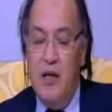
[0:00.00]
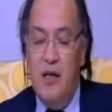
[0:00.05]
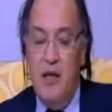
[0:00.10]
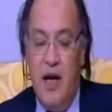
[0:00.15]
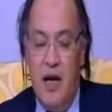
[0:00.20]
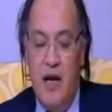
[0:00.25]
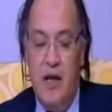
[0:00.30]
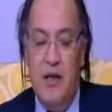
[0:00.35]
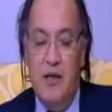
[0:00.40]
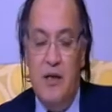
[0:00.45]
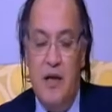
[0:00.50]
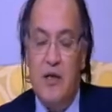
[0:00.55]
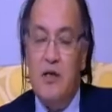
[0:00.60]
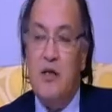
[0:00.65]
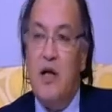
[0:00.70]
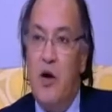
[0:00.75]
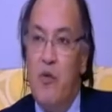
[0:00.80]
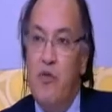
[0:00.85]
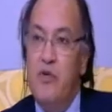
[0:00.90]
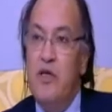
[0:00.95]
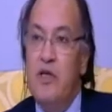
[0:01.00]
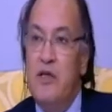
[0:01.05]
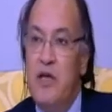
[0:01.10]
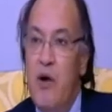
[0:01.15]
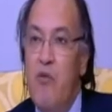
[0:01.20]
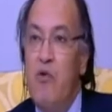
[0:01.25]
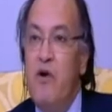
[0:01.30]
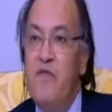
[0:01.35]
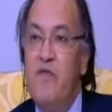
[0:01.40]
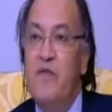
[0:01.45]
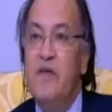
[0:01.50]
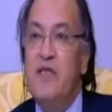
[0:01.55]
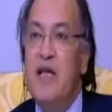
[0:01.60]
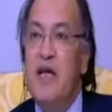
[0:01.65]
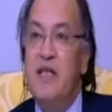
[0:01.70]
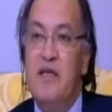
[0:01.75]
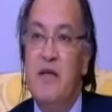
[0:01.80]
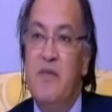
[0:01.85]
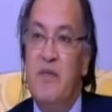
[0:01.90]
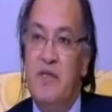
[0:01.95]
ده ده التعويض إيه، الدولي في مثل
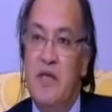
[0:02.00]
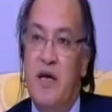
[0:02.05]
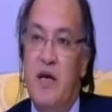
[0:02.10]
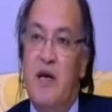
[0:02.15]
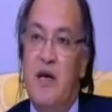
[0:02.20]
هذه المسائل